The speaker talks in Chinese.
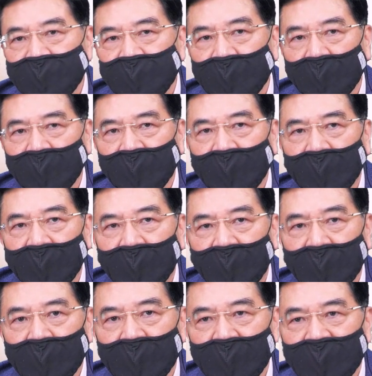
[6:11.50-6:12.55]
有没有？
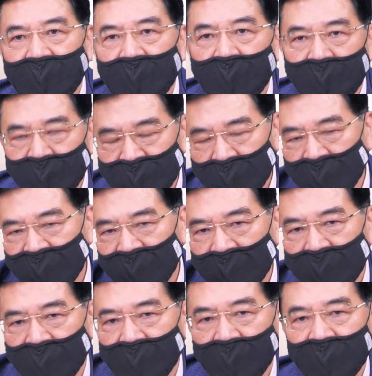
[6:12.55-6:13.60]
二月份我们叫你放
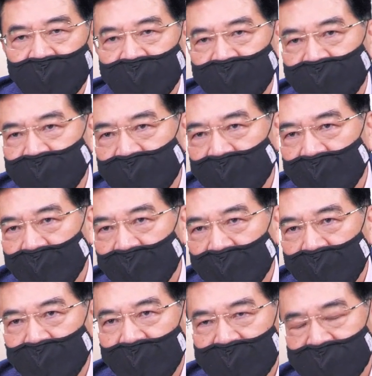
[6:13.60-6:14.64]
空。
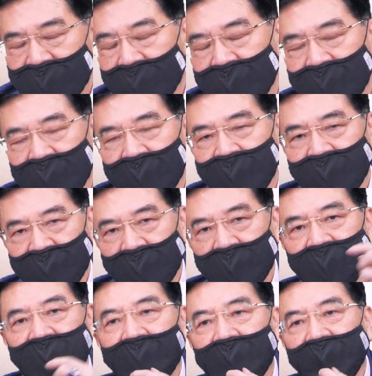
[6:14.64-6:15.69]
一八三二零，我没叫你
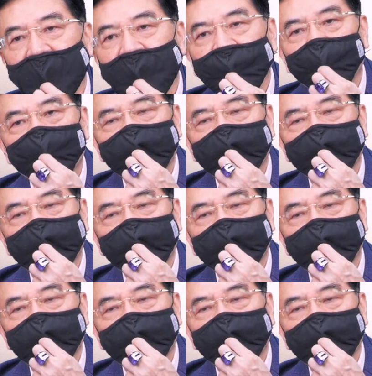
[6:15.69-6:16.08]
放空，